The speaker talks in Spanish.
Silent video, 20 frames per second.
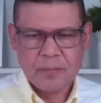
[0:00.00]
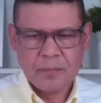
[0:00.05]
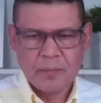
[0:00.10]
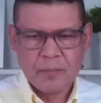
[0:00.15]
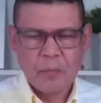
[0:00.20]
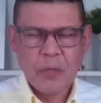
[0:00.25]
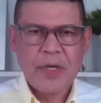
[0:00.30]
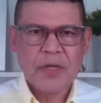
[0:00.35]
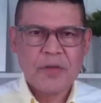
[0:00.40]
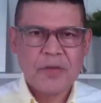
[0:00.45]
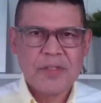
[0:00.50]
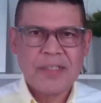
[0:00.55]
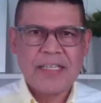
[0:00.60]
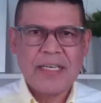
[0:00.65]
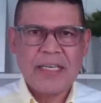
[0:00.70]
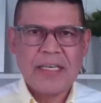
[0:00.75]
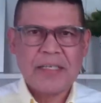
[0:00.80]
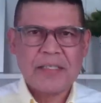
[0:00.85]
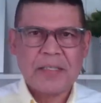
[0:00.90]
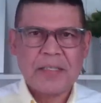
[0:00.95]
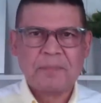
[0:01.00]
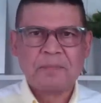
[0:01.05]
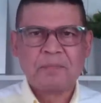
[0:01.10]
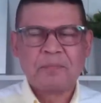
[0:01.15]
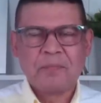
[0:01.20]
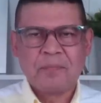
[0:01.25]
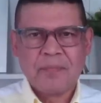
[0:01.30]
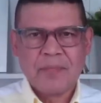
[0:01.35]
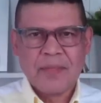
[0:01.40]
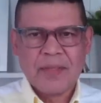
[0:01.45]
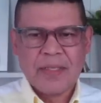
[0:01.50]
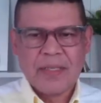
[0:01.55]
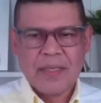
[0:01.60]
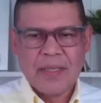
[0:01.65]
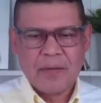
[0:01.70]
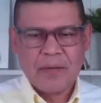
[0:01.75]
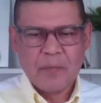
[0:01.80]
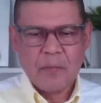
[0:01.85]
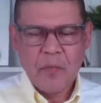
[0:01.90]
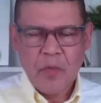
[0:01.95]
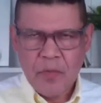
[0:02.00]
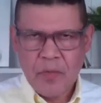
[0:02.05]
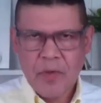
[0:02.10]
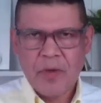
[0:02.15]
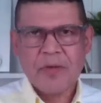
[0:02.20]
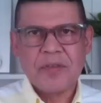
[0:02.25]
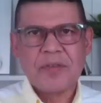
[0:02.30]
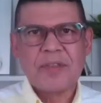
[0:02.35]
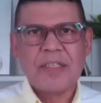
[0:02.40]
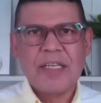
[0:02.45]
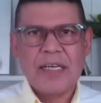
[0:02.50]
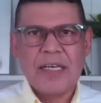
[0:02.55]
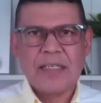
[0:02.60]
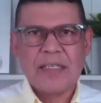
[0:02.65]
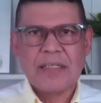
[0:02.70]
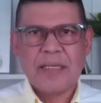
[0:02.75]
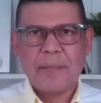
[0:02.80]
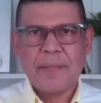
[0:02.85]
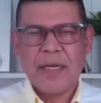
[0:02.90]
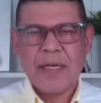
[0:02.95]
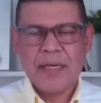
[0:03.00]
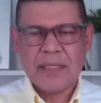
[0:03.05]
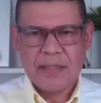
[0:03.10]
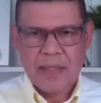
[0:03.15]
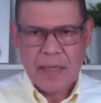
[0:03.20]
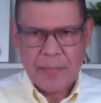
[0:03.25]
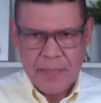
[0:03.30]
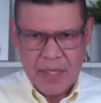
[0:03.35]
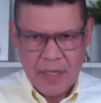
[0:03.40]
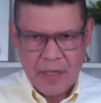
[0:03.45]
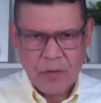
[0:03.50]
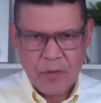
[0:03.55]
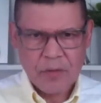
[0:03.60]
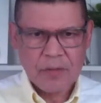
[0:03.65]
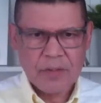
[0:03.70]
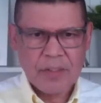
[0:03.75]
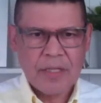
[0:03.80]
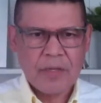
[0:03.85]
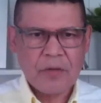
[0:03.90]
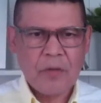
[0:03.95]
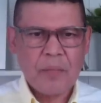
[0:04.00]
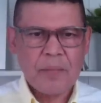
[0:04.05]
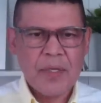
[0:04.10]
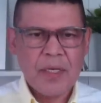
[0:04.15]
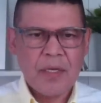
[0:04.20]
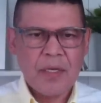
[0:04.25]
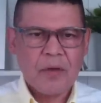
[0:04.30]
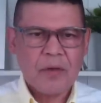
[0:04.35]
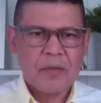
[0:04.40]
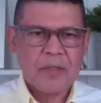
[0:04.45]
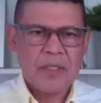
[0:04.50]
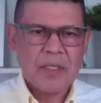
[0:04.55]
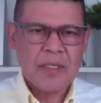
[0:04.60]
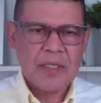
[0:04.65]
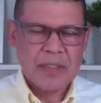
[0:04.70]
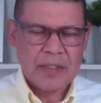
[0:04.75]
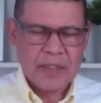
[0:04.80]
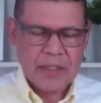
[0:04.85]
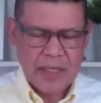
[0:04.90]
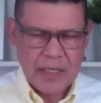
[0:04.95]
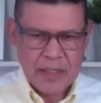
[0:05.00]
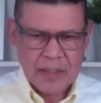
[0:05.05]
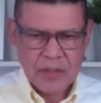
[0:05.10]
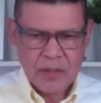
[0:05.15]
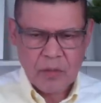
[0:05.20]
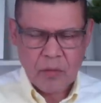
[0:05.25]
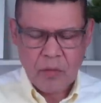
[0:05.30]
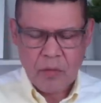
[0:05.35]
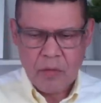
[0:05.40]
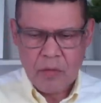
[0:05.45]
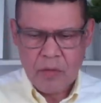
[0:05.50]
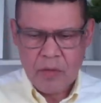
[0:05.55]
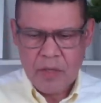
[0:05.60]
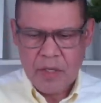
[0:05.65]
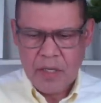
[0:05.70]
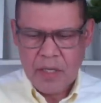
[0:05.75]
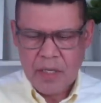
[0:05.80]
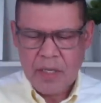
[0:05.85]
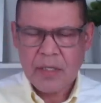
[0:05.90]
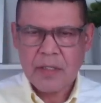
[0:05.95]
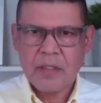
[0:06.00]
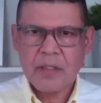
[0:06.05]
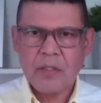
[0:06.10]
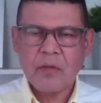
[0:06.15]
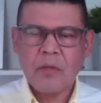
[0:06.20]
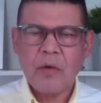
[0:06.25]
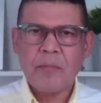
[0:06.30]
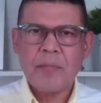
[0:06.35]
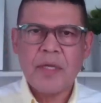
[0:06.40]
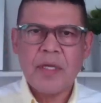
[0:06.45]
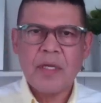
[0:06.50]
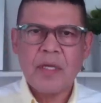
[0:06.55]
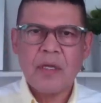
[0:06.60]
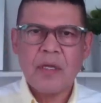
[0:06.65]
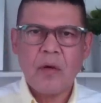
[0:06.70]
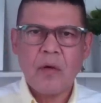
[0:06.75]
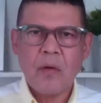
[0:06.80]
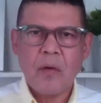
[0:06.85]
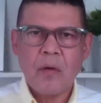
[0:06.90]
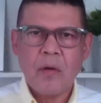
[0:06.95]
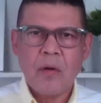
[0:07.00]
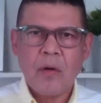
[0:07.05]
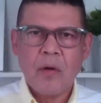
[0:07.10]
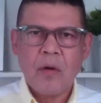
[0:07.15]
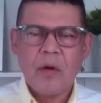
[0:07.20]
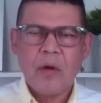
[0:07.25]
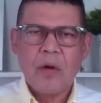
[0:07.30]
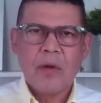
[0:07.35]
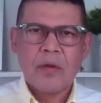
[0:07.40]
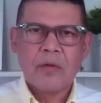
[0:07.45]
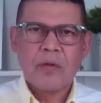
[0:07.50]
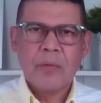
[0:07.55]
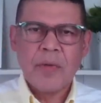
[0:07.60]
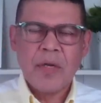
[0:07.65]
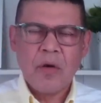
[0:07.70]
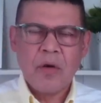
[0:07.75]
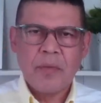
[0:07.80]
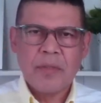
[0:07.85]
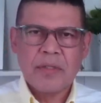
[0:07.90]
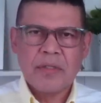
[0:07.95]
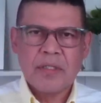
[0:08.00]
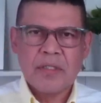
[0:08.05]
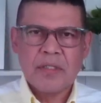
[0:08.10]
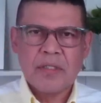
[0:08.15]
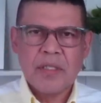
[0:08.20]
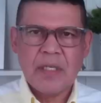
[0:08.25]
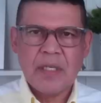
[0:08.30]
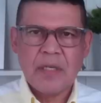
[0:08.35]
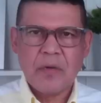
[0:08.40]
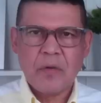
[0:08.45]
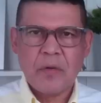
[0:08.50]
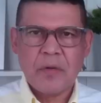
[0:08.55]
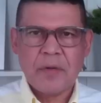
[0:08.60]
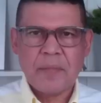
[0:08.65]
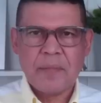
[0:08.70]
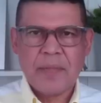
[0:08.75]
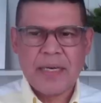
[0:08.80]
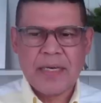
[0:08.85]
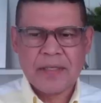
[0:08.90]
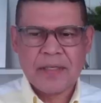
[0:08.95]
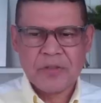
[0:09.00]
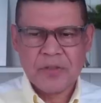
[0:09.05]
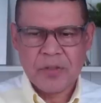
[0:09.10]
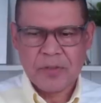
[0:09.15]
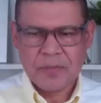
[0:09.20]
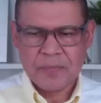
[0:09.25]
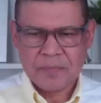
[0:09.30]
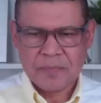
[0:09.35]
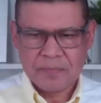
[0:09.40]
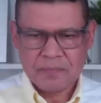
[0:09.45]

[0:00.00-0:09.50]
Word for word: Buenos días. Muy buenos días, amigas y amigos de Domingo sin Estrés. Hoy es domingo, domingo 25 de marzo.